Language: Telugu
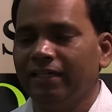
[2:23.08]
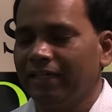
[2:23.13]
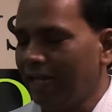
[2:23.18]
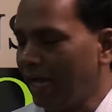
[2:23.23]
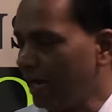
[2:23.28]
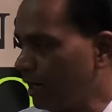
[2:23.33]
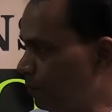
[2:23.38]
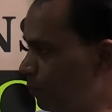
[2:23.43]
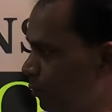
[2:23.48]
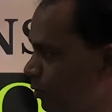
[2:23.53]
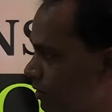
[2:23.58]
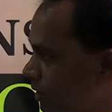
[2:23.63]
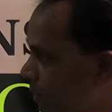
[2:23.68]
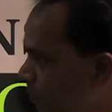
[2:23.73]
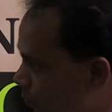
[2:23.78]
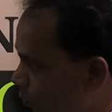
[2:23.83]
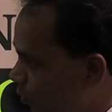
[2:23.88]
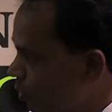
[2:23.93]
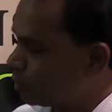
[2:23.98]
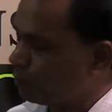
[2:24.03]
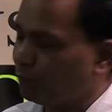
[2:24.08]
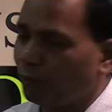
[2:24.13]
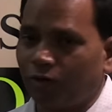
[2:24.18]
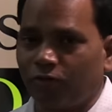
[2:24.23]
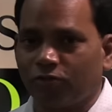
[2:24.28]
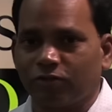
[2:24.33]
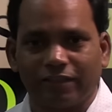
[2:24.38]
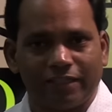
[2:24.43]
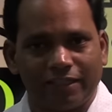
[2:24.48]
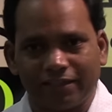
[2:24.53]
లేకపోతే పోస్ట్ పోన్
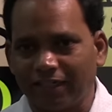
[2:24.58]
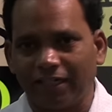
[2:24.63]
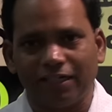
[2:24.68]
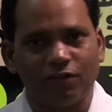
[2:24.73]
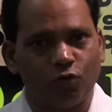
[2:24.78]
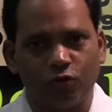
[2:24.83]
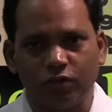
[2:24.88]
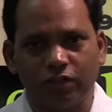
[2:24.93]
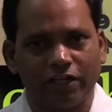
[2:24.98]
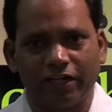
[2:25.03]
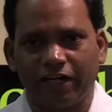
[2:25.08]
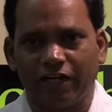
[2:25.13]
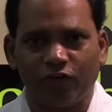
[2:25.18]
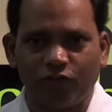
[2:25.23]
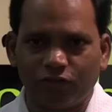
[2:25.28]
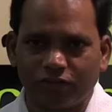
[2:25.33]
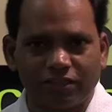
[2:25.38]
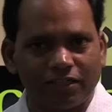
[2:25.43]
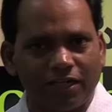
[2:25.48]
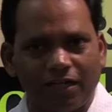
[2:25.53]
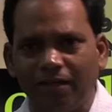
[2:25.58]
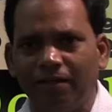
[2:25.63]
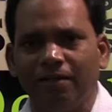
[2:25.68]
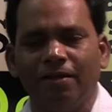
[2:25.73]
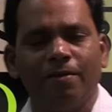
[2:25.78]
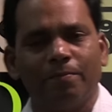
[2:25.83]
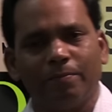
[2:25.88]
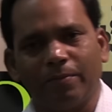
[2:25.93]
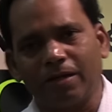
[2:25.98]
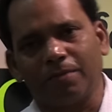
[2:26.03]
అవుతుంది ఎందుకంటే ఒకటి రెండు వచ్చినా
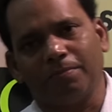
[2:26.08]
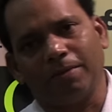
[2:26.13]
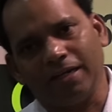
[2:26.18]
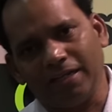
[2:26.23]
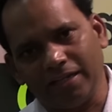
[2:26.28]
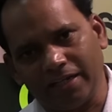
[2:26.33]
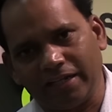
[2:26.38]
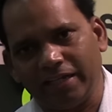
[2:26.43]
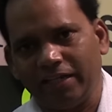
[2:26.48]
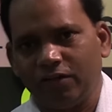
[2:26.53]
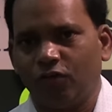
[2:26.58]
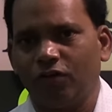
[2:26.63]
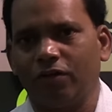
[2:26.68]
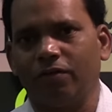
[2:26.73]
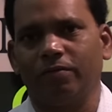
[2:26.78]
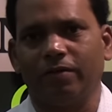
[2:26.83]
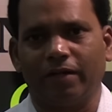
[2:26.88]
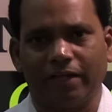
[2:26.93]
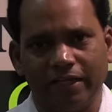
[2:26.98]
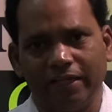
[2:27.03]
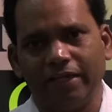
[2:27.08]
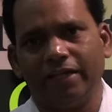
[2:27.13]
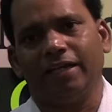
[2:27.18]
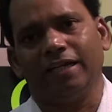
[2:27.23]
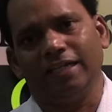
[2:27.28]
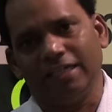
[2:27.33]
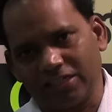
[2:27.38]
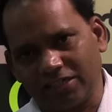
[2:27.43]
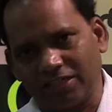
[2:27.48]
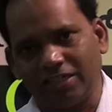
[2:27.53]
మీకు మళ్ళీ రీనోడ్ రీ
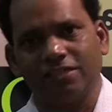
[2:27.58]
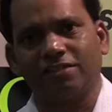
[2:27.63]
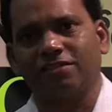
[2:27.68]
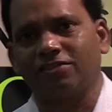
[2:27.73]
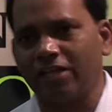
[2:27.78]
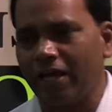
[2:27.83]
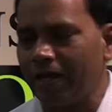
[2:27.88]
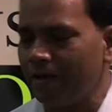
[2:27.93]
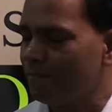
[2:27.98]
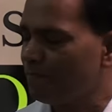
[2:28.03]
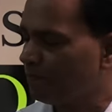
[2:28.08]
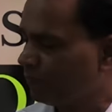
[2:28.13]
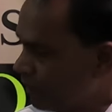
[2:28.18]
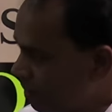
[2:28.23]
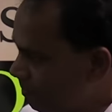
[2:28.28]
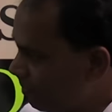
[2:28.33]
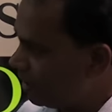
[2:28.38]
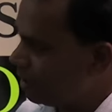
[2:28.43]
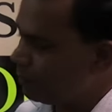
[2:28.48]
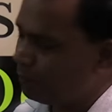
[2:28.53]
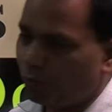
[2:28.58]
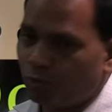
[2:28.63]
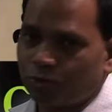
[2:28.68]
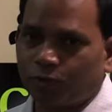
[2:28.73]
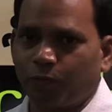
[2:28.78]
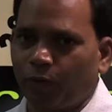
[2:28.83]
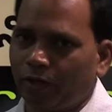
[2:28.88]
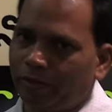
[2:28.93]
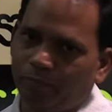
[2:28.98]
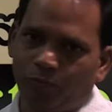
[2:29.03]
లిస్ట్ ఇస్తే మళ్ళీ
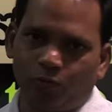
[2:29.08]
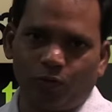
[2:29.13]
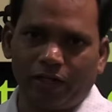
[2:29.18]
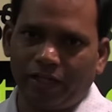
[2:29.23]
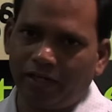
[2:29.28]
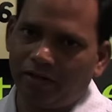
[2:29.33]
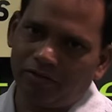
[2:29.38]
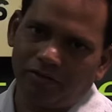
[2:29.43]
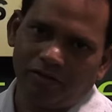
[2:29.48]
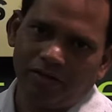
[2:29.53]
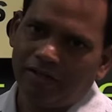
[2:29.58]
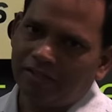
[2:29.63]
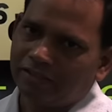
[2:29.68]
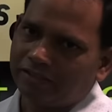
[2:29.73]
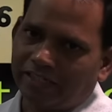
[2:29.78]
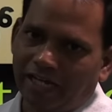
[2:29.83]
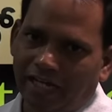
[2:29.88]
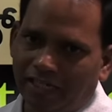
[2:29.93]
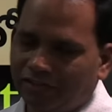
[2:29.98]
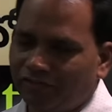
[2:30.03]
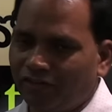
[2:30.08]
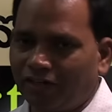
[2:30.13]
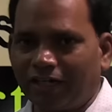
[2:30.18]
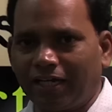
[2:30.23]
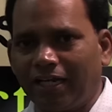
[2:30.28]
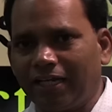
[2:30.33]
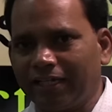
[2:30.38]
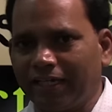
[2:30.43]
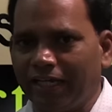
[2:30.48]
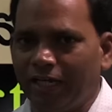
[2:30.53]
పోస్ట్ పోన్ మూడు నెలలు జాన్యువరి
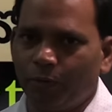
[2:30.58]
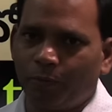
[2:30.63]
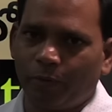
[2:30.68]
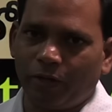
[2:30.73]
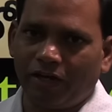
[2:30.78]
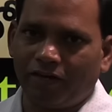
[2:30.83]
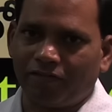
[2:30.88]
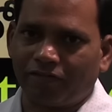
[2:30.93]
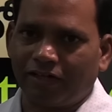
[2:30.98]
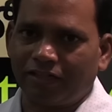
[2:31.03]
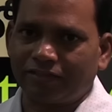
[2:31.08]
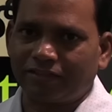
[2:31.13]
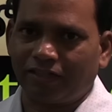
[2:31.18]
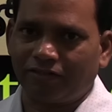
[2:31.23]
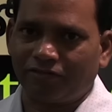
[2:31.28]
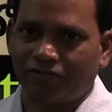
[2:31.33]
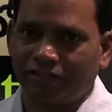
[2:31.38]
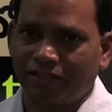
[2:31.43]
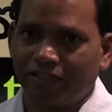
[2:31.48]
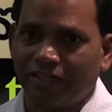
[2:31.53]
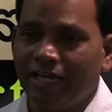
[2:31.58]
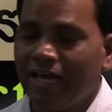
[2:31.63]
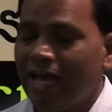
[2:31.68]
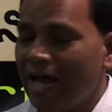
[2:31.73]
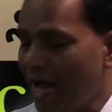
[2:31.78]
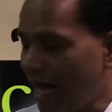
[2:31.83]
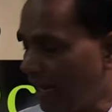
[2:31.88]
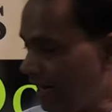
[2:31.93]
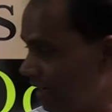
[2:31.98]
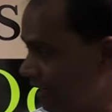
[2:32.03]
వరకు అలా వెళ్ళిపోయే అవకాశాలు ఉంది
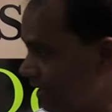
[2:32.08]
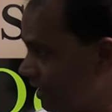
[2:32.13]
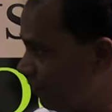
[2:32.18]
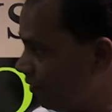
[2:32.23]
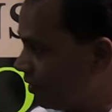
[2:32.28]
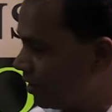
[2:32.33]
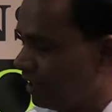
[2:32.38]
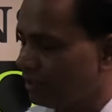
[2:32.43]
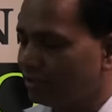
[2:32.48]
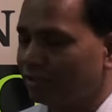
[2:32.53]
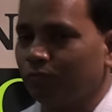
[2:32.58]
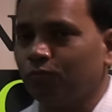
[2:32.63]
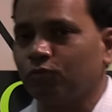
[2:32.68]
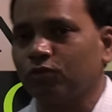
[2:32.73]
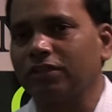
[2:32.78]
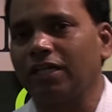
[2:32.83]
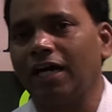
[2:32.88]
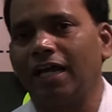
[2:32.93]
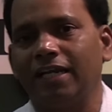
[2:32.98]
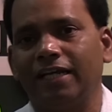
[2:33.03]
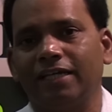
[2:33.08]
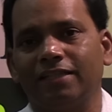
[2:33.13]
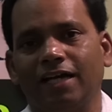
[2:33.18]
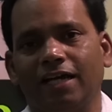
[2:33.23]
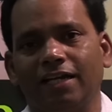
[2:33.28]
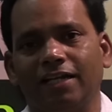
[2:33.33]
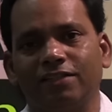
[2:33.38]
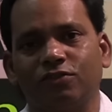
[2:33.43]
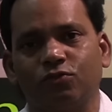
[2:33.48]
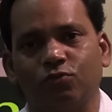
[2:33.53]
అలాంటి అవకాశం ఉందా లేదా
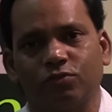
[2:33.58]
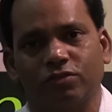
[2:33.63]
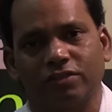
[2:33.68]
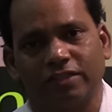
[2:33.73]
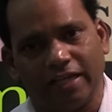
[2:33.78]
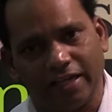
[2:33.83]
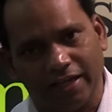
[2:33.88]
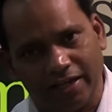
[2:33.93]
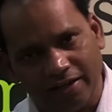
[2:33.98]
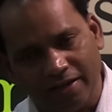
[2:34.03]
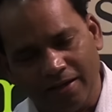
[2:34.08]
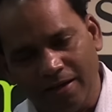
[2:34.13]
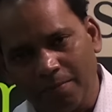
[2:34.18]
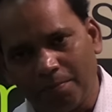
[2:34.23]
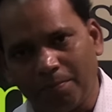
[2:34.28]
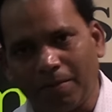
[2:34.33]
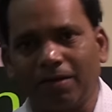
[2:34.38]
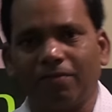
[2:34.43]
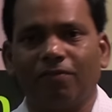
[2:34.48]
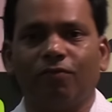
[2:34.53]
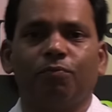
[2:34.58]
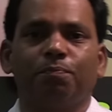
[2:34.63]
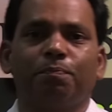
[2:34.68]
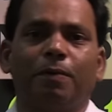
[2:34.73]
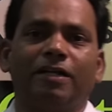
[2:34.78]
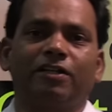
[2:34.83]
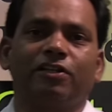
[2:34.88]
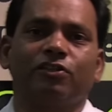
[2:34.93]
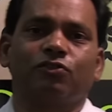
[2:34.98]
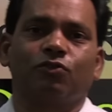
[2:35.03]
అనేది చూస్తే మనం
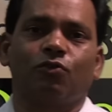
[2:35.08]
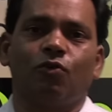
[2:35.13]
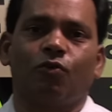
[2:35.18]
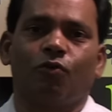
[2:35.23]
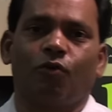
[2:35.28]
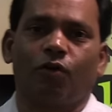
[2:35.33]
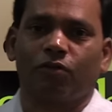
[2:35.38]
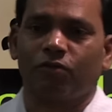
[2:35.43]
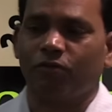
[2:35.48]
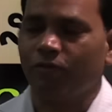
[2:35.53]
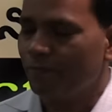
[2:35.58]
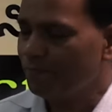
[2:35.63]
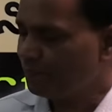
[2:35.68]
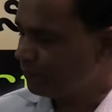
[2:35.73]
పట్టించుకోకూడదు